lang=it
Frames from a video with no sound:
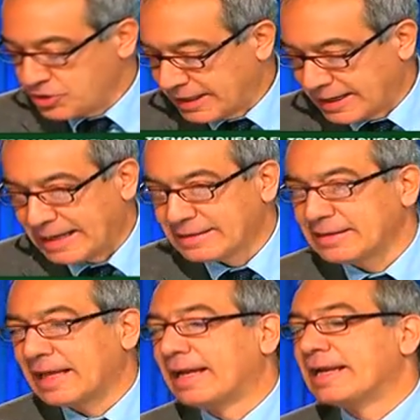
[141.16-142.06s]
Generata
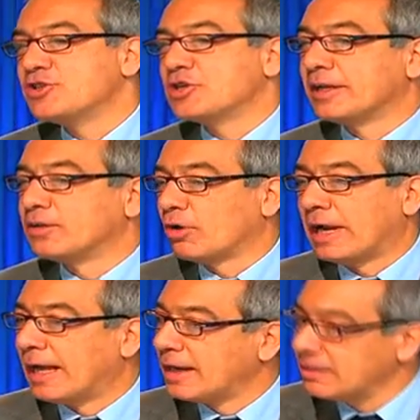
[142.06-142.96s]
dalla legge
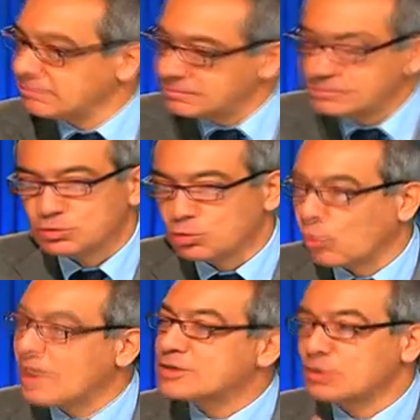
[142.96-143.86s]
elettorale. Mm, su
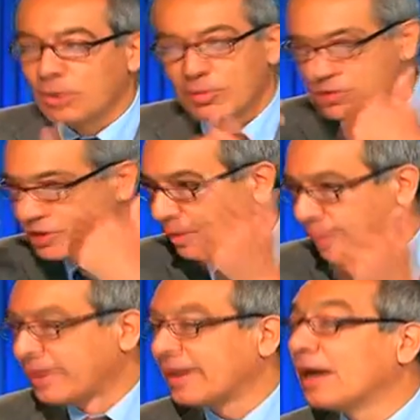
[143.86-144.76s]
questo poi possiamo
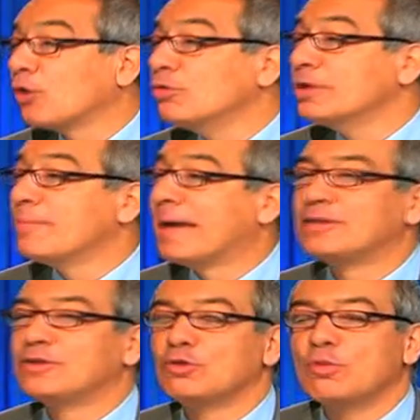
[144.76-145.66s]
aprire anche un
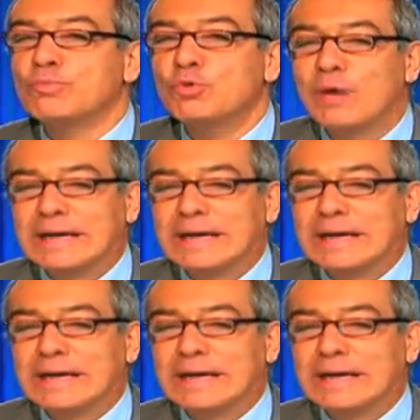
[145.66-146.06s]
dibattito più